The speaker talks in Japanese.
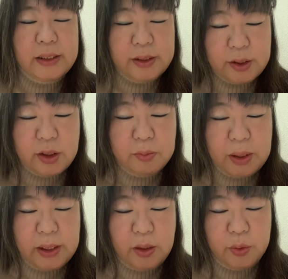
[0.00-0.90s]
着くま
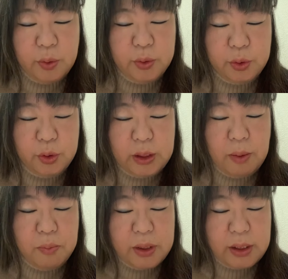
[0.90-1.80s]
での途中で
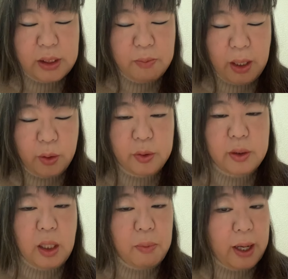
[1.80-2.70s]
道に迷っ
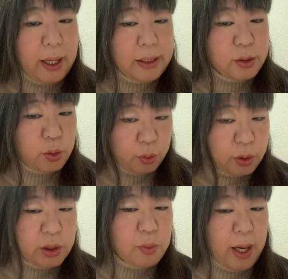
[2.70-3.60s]
た場合、そのう
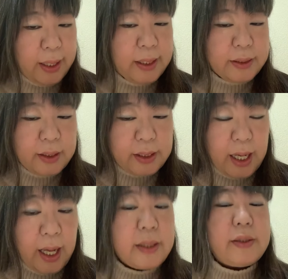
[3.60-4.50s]
ちはあなたに
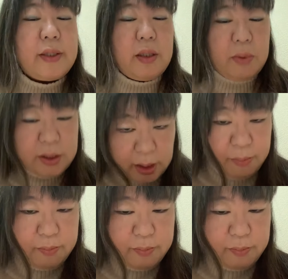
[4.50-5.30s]
合っていません。